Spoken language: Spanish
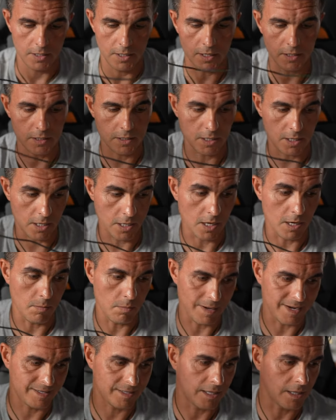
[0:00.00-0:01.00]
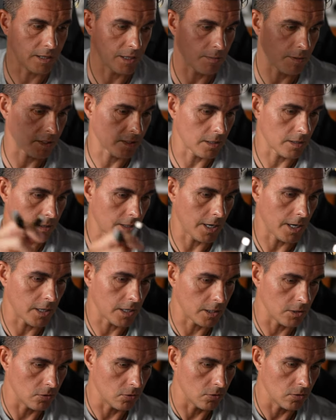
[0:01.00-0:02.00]
Así que bastante, bastante
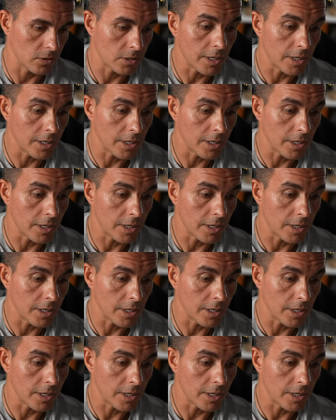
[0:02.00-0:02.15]
larguito.